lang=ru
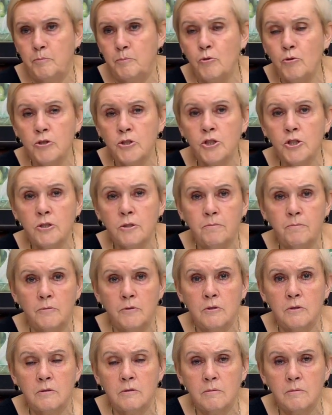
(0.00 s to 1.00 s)
почек
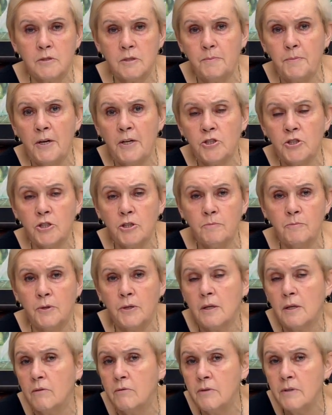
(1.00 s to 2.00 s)
э, спящих
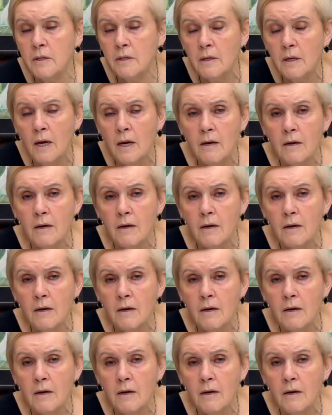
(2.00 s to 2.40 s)
боковых,